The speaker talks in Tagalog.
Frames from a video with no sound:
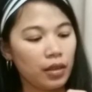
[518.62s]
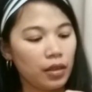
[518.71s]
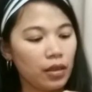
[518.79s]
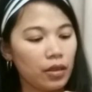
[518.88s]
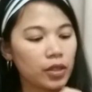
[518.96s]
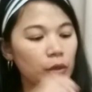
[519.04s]

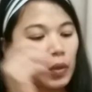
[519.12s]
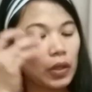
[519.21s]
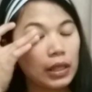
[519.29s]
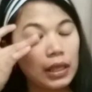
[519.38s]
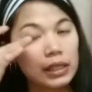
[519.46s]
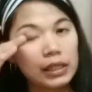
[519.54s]
Oh,
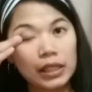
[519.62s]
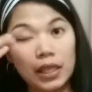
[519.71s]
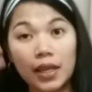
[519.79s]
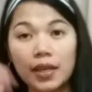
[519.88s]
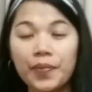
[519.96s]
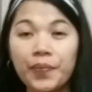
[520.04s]
small nga siya.
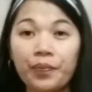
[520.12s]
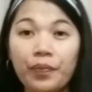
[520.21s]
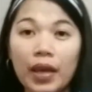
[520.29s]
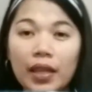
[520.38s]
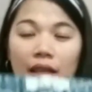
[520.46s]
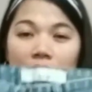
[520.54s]

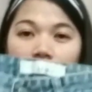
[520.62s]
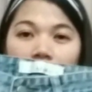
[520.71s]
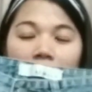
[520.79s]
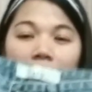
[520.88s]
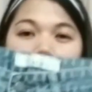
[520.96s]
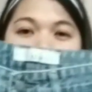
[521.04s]
Made in
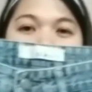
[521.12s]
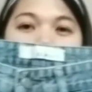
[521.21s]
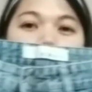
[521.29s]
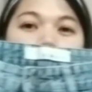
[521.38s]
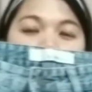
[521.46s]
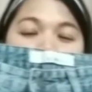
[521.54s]
China.
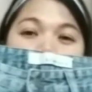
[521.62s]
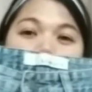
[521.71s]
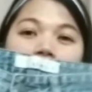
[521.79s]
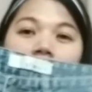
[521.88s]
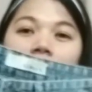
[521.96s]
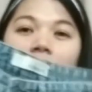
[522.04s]

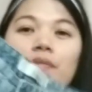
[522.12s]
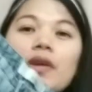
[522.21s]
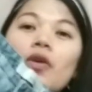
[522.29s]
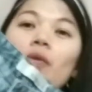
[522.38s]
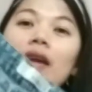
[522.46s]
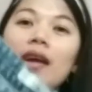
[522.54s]
Kaya sabi
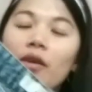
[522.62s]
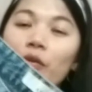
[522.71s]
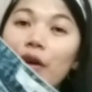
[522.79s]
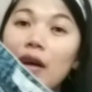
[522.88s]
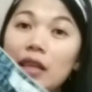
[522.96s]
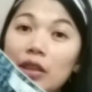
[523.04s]
ko, wala
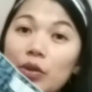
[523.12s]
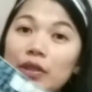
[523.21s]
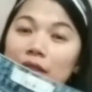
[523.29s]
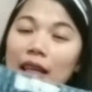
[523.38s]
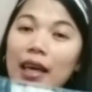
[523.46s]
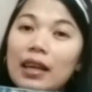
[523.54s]
akong ganitong
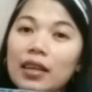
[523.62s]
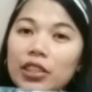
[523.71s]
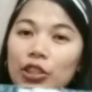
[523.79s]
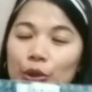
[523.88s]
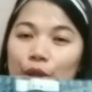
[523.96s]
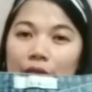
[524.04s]
style na
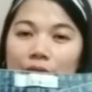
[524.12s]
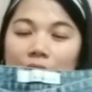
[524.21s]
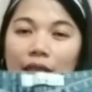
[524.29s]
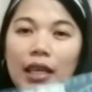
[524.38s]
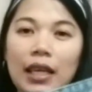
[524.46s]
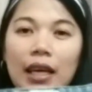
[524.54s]
shorts.
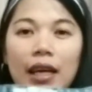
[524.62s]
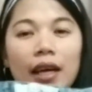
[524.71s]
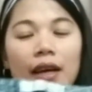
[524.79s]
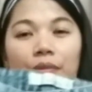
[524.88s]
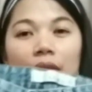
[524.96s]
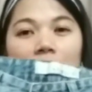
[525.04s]

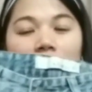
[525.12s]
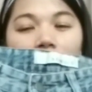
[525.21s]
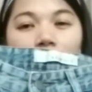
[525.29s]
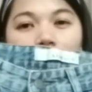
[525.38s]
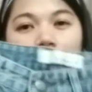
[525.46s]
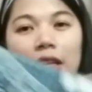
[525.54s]
Kaya, binili
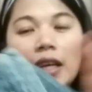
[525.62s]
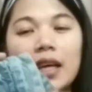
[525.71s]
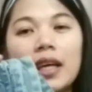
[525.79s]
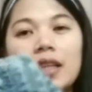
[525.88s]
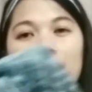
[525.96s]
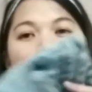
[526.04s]
ko siya
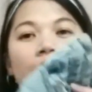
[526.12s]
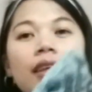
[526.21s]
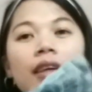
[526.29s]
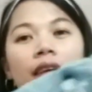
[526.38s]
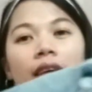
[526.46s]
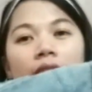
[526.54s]
at
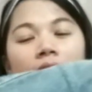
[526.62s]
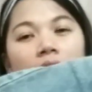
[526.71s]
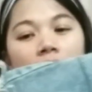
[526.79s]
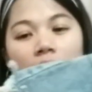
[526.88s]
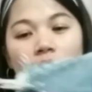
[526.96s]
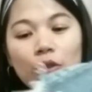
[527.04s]

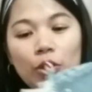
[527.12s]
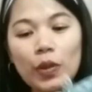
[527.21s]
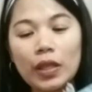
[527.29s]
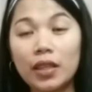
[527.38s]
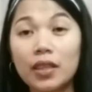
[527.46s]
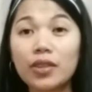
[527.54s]
nasuot ko
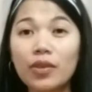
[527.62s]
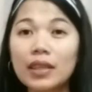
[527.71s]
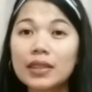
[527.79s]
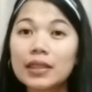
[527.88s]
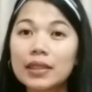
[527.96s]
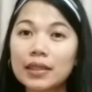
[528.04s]
na dito.
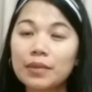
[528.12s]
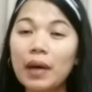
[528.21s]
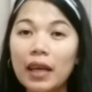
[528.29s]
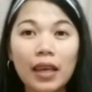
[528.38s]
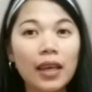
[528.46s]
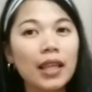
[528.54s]
Kasi,
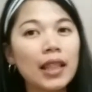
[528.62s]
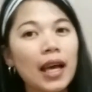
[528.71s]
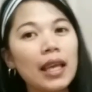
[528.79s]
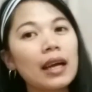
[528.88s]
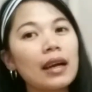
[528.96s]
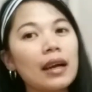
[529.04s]

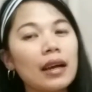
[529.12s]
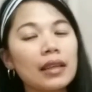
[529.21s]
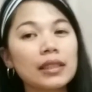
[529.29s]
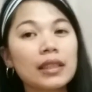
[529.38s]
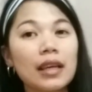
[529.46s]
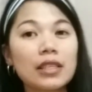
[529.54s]
manghihinayang ka
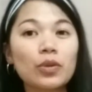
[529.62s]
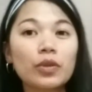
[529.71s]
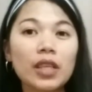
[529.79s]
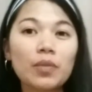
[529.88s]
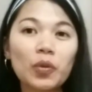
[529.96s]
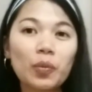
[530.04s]
kasi guys, kung
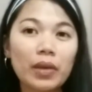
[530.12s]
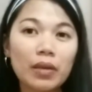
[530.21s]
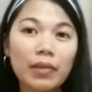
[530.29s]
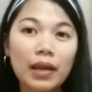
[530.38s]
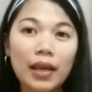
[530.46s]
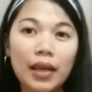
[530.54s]
mo
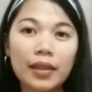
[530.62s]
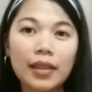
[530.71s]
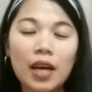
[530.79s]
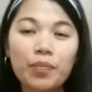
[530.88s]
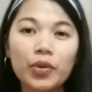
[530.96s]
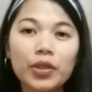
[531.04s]
bibilhin.
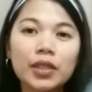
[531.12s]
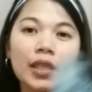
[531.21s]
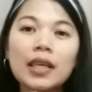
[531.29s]
Tapos,